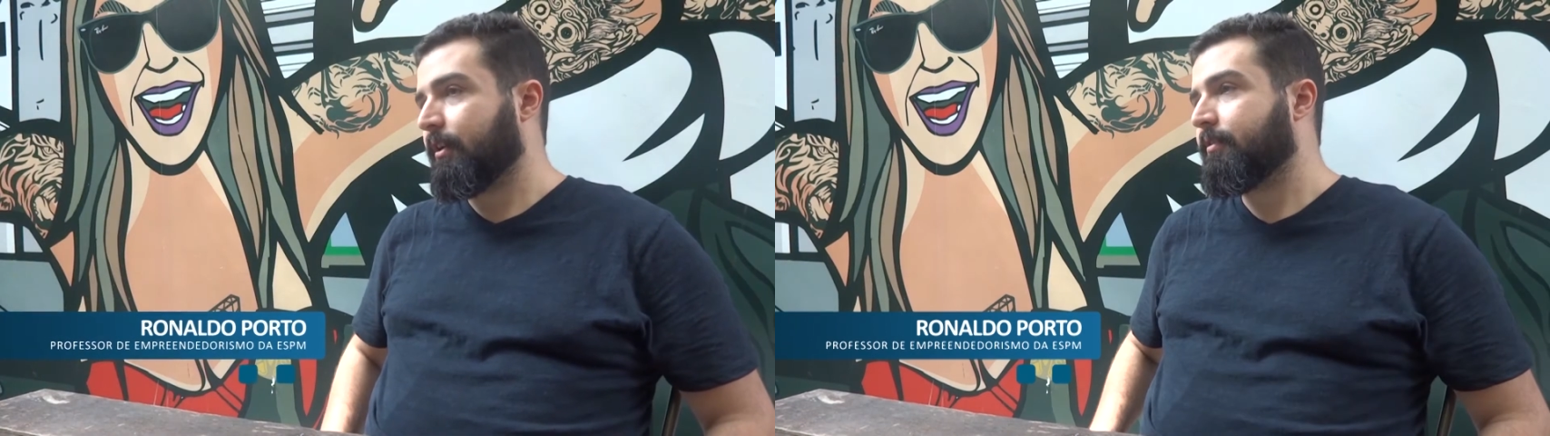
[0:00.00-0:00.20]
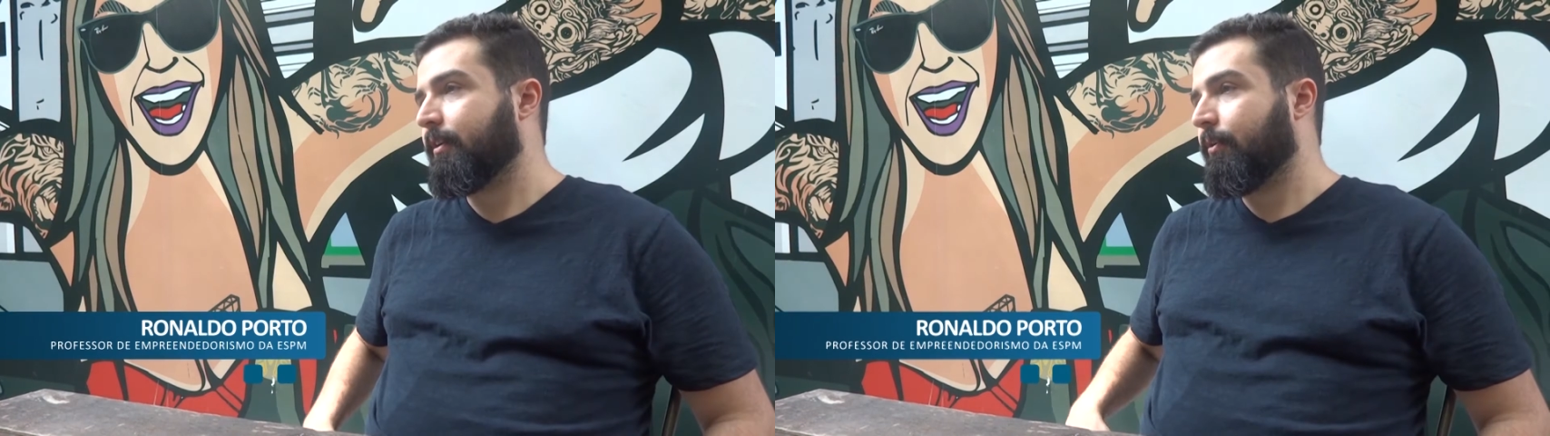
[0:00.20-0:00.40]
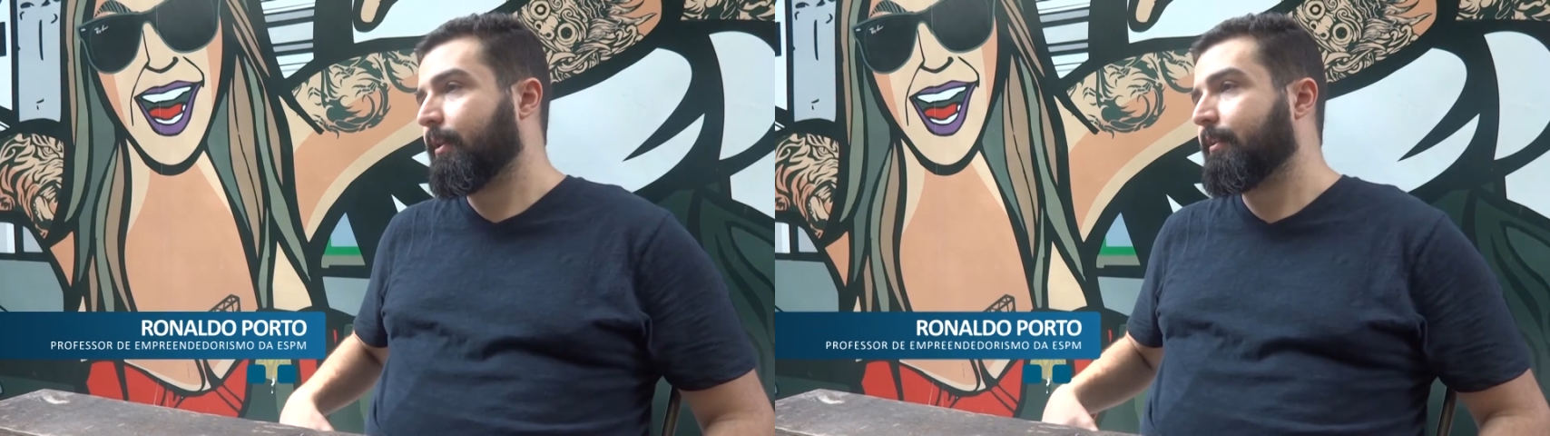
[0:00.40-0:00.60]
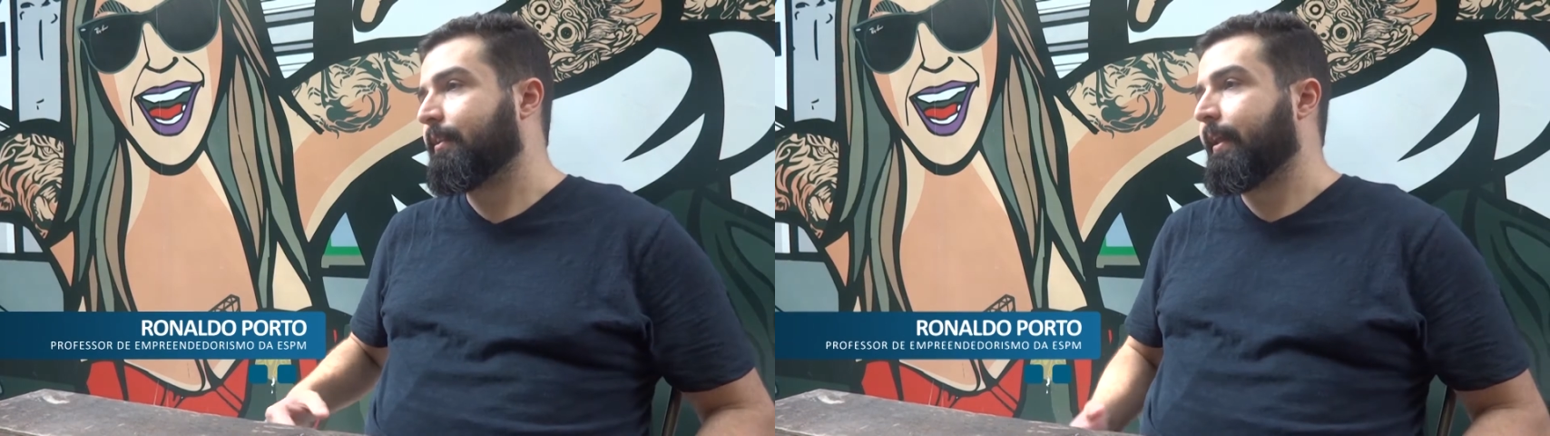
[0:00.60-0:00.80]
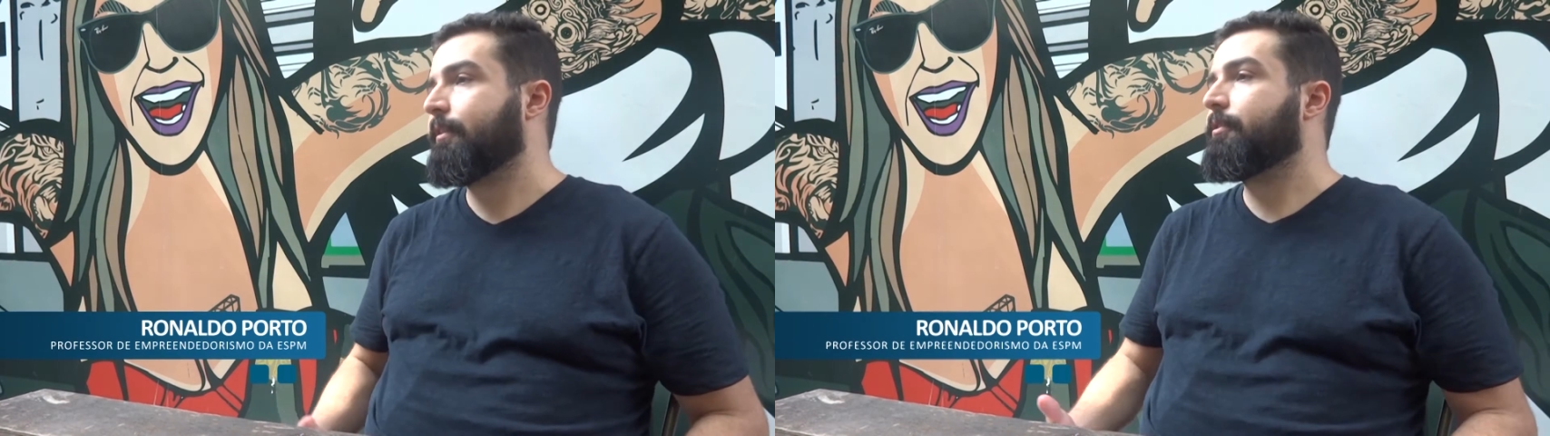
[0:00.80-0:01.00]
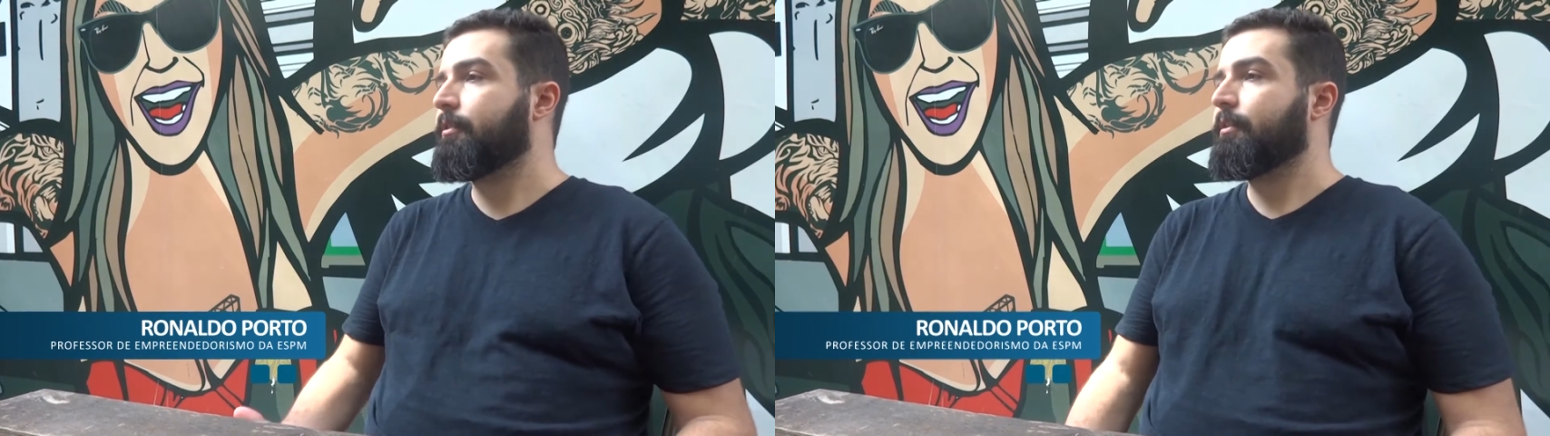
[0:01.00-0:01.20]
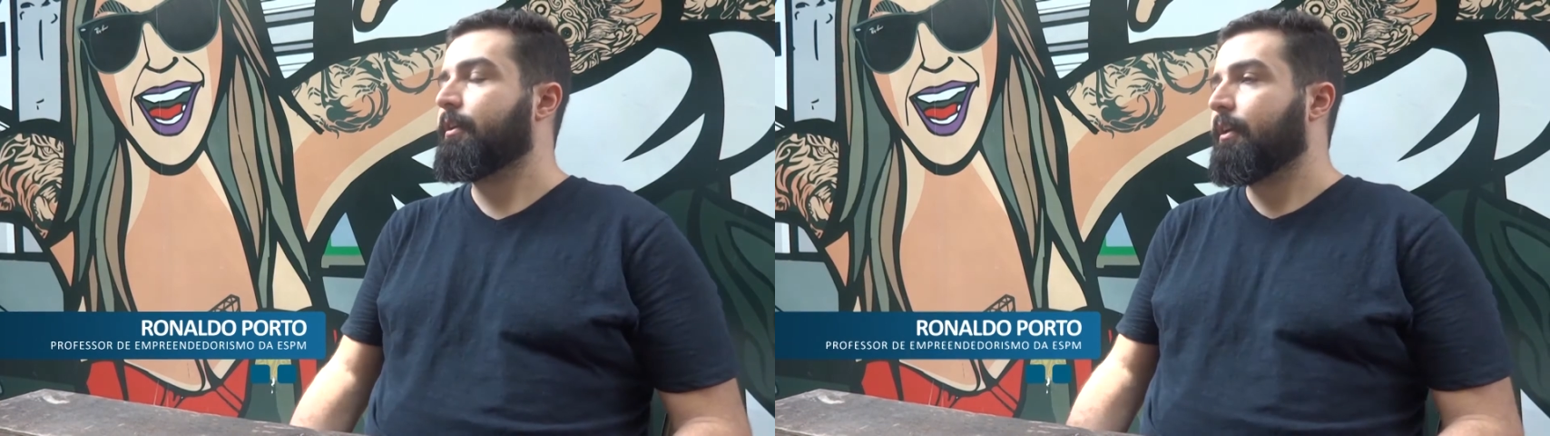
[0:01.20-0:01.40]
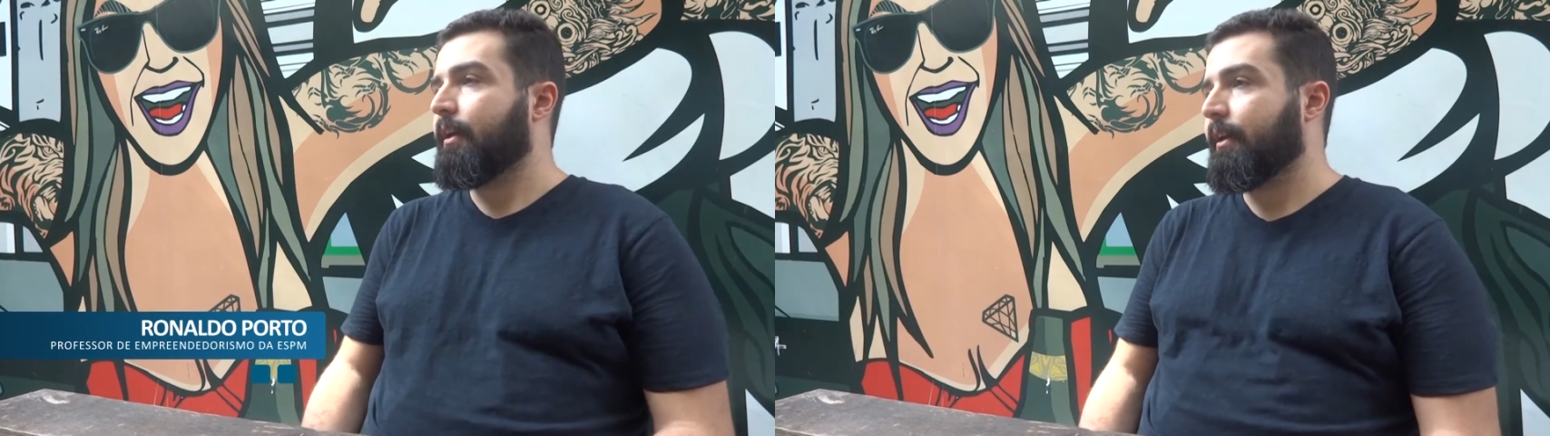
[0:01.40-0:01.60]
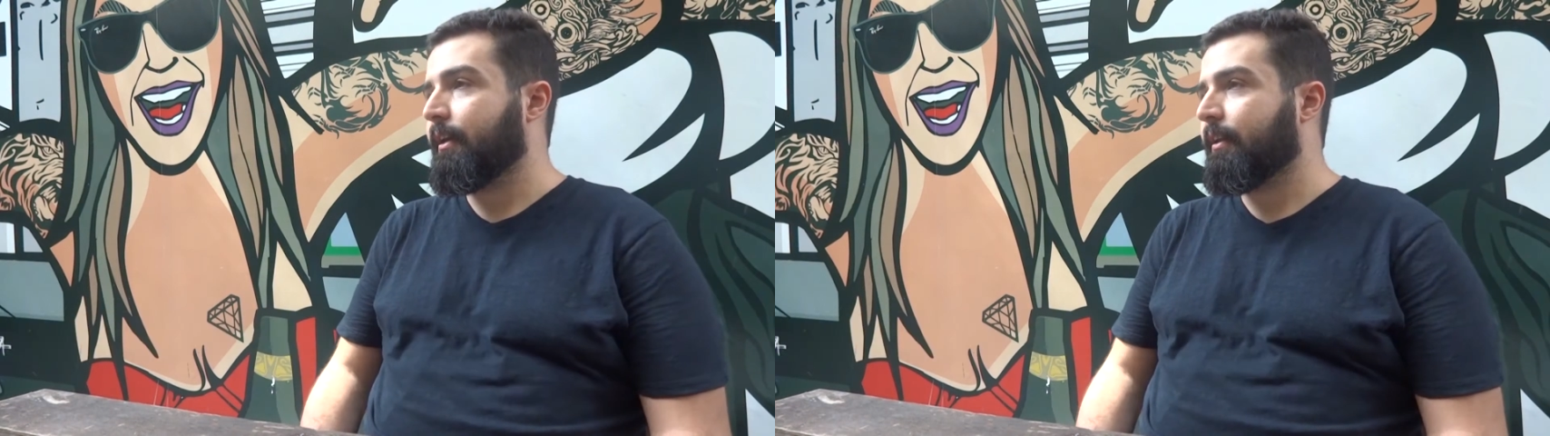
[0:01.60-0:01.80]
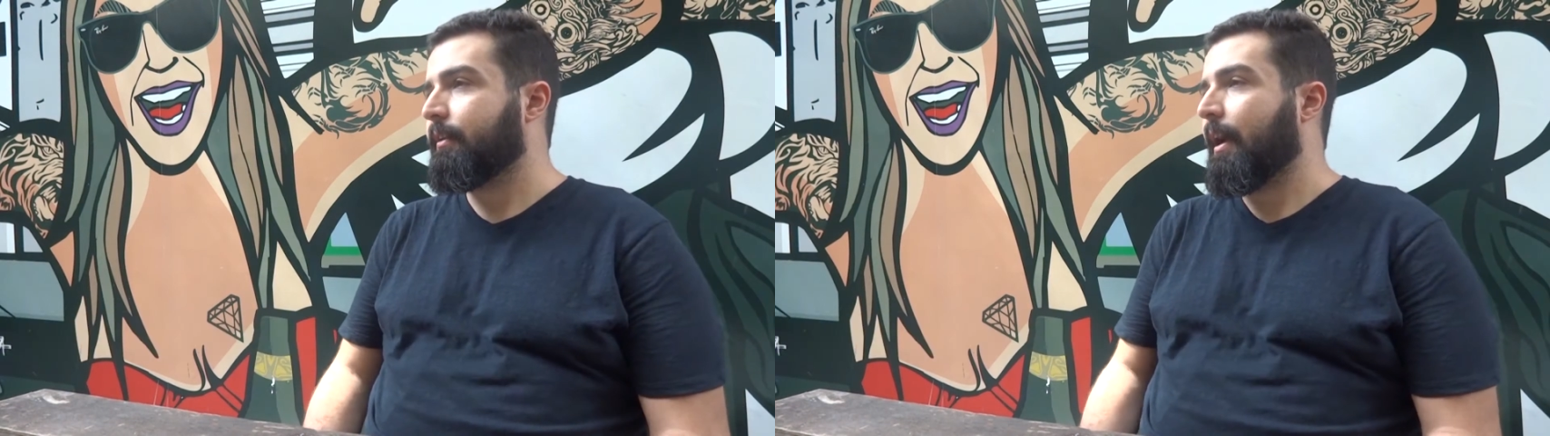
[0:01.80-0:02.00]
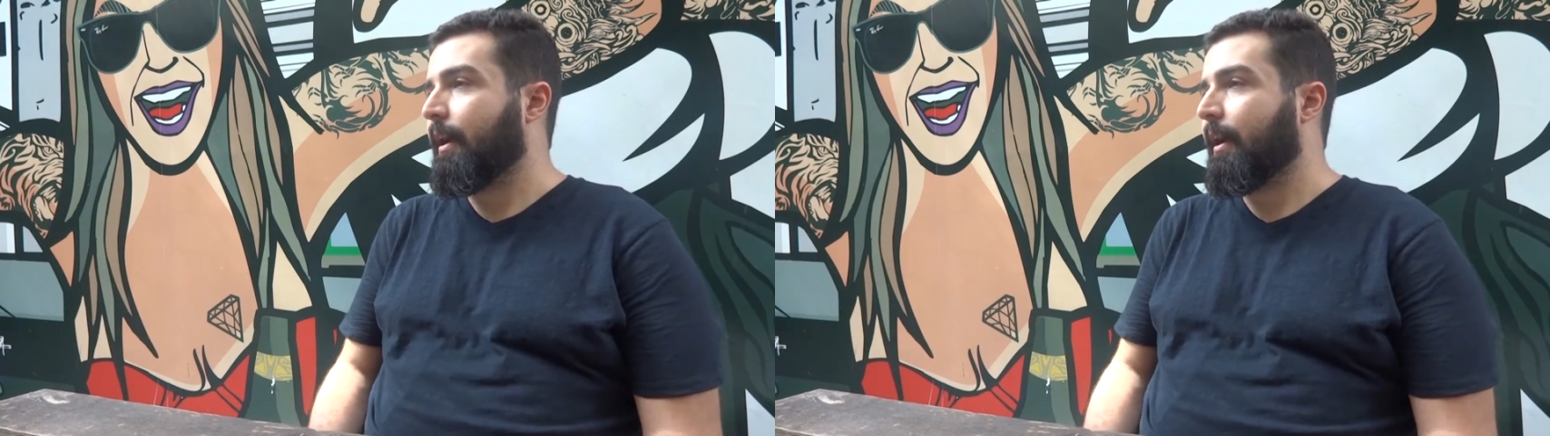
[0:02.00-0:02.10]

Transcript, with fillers: geração ela tende é,